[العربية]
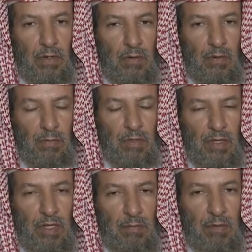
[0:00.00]
ومن
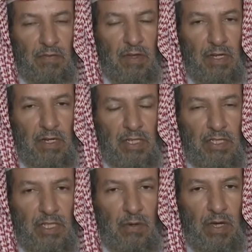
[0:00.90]
ثم فإن
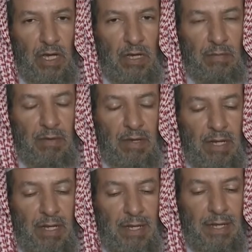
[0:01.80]
الصواب
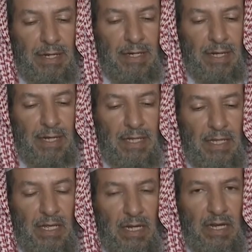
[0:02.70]
أن
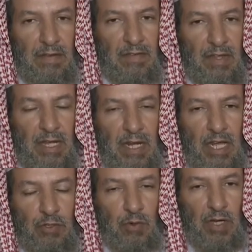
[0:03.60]
هذه اللفظة
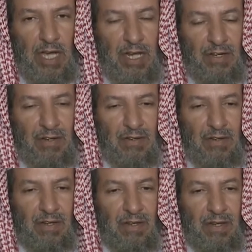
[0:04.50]
لا تقال
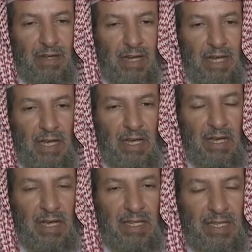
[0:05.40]
لا
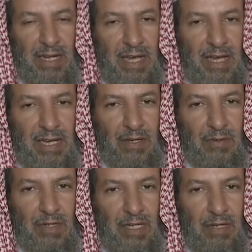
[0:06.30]
أثناء
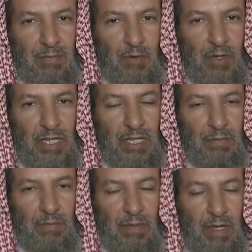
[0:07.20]
قول
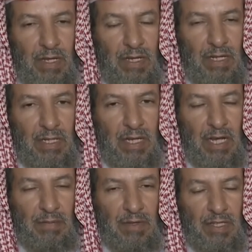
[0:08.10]
المقيم قد
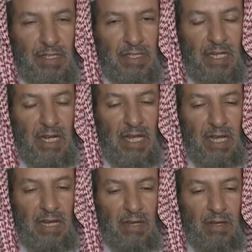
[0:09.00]
قامت
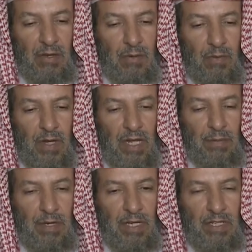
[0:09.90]
الصلاة ولا
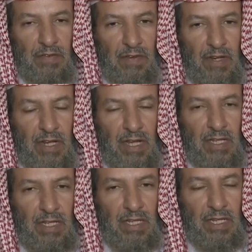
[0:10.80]
بعد
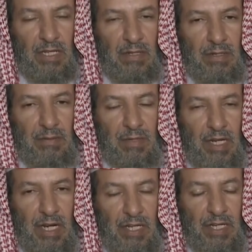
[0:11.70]
فراغه من
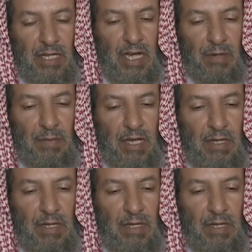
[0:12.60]
الإقامة